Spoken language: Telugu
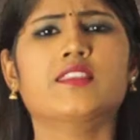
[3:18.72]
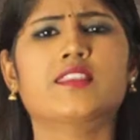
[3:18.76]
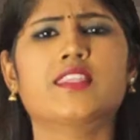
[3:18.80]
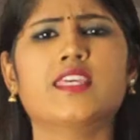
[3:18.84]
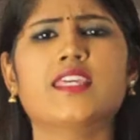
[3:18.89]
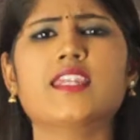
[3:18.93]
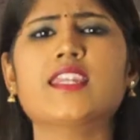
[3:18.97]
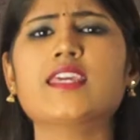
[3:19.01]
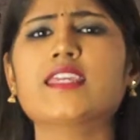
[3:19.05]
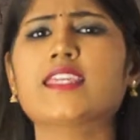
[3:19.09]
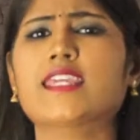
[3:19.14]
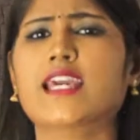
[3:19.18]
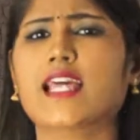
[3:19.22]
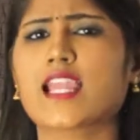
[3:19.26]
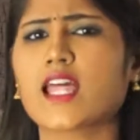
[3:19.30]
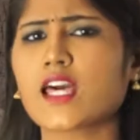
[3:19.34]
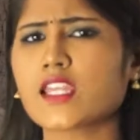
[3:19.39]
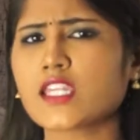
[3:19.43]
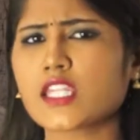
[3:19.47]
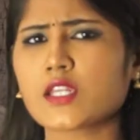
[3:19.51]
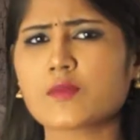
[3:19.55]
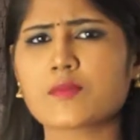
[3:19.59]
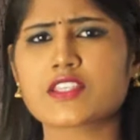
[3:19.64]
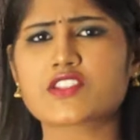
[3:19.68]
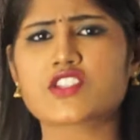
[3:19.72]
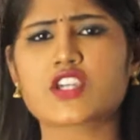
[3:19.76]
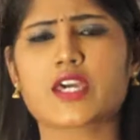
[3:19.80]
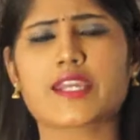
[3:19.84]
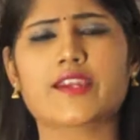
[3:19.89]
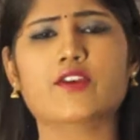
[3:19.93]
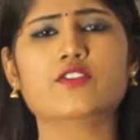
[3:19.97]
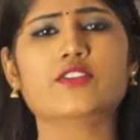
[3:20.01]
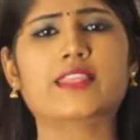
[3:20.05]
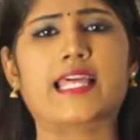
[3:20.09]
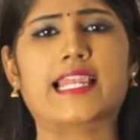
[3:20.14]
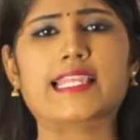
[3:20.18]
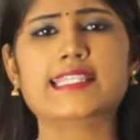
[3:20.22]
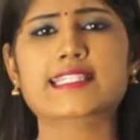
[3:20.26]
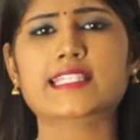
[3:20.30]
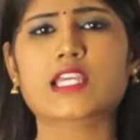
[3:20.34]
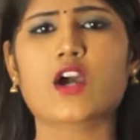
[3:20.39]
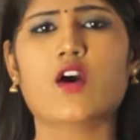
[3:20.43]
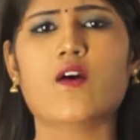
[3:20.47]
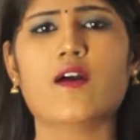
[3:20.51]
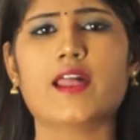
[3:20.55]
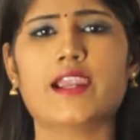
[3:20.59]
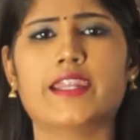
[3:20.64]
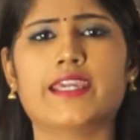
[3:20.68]
దీన్ని ఎలా నిర్మించారో
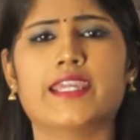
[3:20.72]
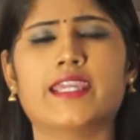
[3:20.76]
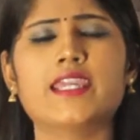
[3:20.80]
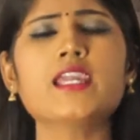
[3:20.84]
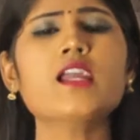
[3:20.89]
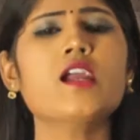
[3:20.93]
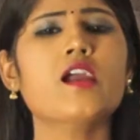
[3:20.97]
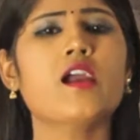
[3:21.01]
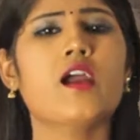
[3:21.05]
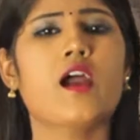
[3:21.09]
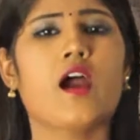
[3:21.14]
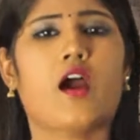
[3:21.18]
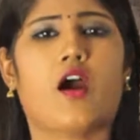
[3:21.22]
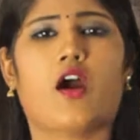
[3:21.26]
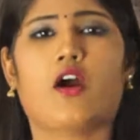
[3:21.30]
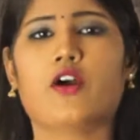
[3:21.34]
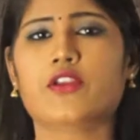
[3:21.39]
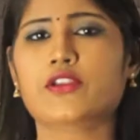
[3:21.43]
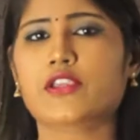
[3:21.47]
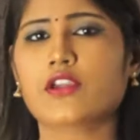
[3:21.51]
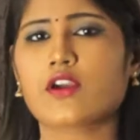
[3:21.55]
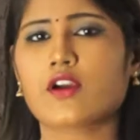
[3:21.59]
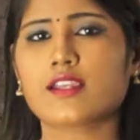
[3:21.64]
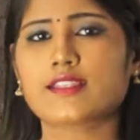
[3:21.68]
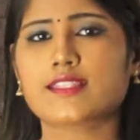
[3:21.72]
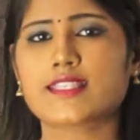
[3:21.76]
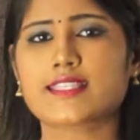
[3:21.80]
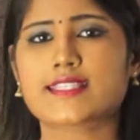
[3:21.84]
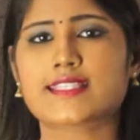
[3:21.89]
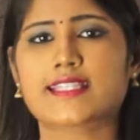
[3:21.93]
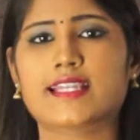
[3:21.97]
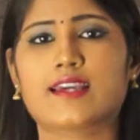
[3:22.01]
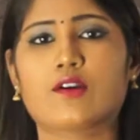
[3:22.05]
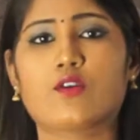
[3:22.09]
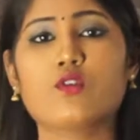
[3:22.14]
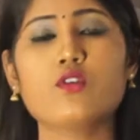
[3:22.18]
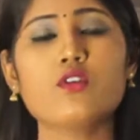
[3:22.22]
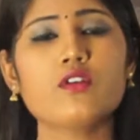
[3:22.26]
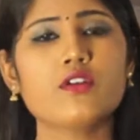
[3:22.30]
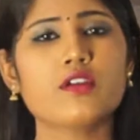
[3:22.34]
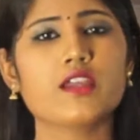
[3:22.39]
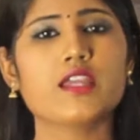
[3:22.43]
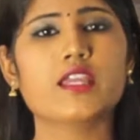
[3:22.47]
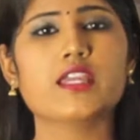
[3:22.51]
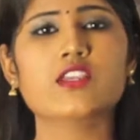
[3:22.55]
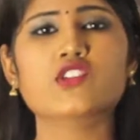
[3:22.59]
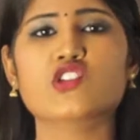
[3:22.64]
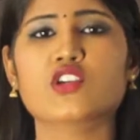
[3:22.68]
తెలుసుకోవాలని ఆర్కియాలజిస్టులు
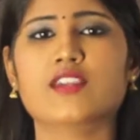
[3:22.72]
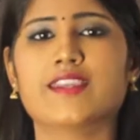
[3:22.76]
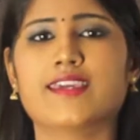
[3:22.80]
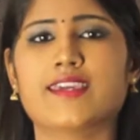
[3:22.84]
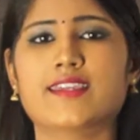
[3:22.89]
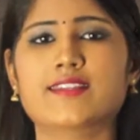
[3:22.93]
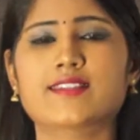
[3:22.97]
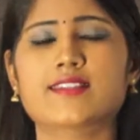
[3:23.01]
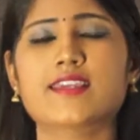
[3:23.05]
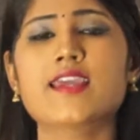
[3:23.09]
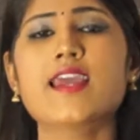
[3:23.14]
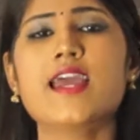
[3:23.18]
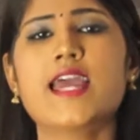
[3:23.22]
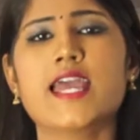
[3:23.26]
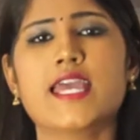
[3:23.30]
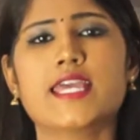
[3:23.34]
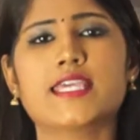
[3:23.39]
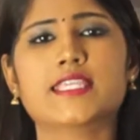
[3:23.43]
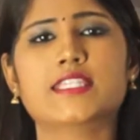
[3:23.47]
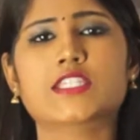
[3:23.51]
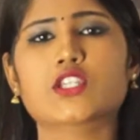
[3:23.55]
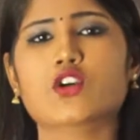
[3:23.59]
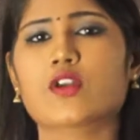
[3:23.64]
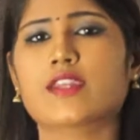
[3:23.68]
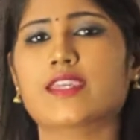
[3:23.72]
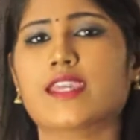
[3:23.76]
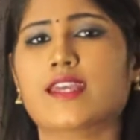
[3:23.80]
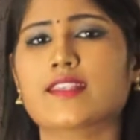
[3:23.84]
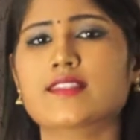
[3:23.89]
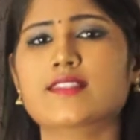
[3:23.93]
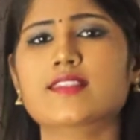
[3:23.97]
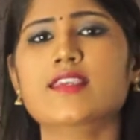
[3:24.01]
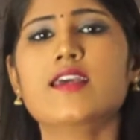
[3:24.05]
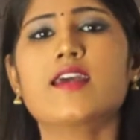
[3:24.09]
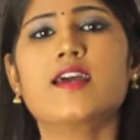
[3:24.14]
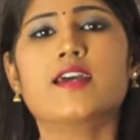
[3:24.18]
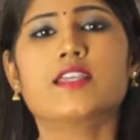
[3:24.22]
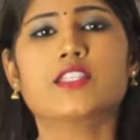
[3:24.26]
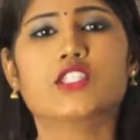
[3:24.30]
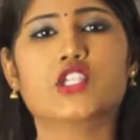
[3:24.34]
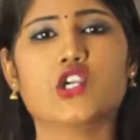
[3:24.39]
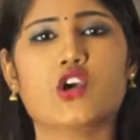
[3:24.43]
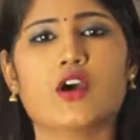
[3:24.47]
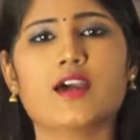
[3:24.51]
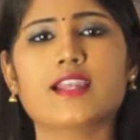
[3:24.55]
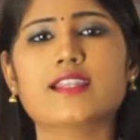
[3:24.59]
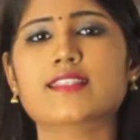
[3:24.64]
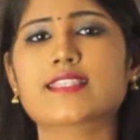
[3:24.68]
ఇంజనీర్స్ హిస్టోరియన్స్
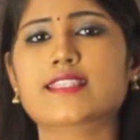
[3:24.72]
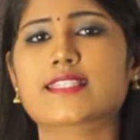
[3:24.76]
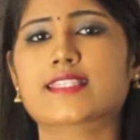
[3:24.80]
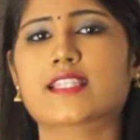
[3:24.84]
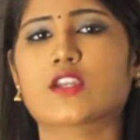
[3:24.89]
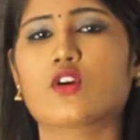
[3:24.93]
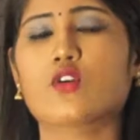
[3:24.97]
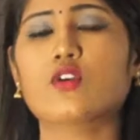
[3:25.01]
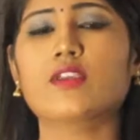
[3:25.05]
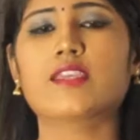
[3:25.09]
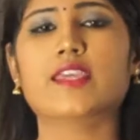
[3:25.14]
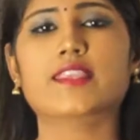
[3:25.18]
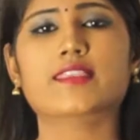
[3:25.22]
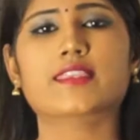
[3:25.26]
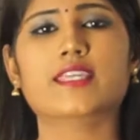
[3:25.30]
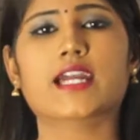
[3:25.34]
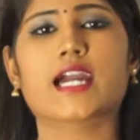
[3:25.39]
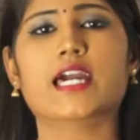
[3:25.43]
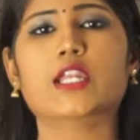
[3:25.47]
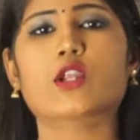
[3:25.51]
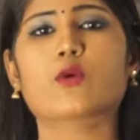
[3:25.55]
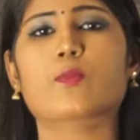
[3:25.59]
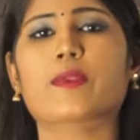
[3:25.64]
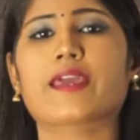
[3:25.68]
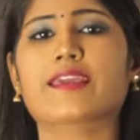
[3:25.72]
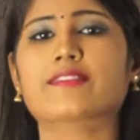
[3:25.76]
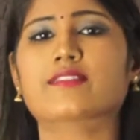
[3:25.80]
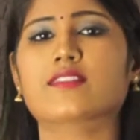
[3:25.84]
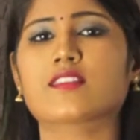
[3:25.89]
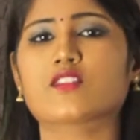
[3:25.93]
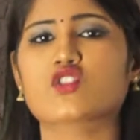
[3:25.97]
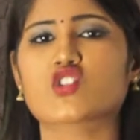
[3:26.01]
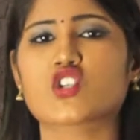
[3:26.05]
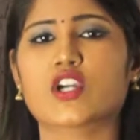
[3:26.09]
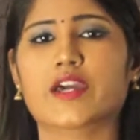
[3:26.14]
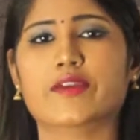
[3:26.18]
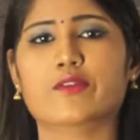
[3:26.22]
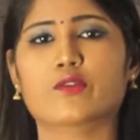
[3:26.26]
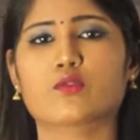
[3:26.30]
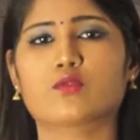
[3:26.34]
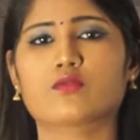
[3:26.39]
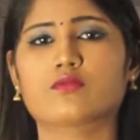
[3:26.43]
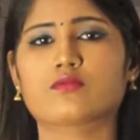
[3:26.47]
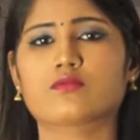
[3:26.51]
జియాలజిస్టులు ఎంతగానో ప్రయత్నించారు